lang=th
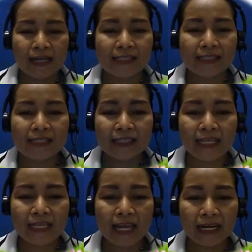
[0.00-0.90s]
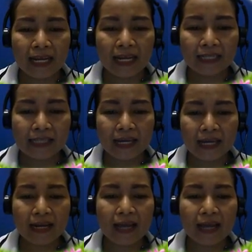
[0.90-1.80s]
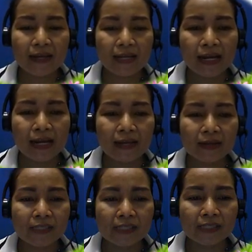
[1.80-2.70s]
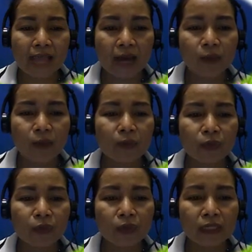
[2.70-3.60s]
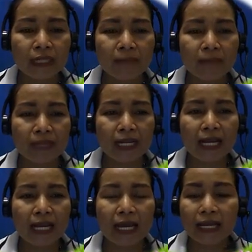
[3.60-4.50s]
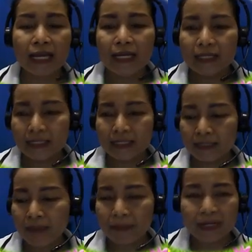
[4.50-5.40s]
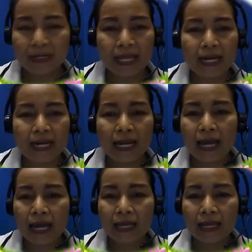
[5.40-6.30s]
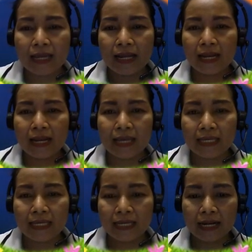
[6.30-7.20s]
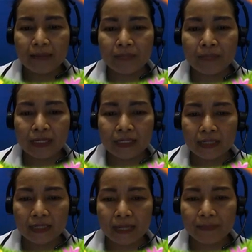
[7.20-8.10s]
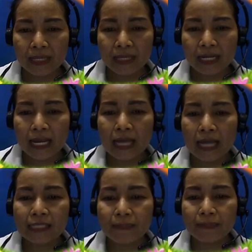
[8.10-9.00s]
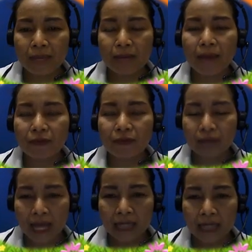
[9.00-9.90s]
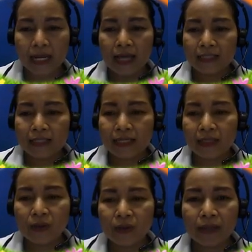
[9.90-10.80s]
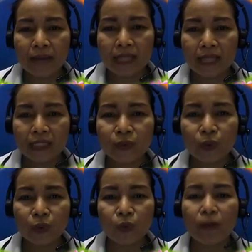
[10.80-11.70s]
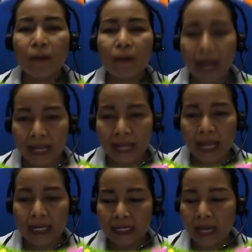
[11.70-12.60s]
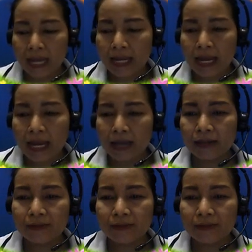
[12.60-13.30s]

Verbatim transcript: หนังสือที่เด็กๆจะได้เรียนและก็ศึกษาความรู้ก็คือเล่มนี้นะคะคือแบบเรียนนะคะ และอีกเล่มหนึ่งเล่มนี้นะคะ จะเป็นแบบฝึกหัดที่ต้องทำงานที่คุณครูมอบหมายให้นะคะ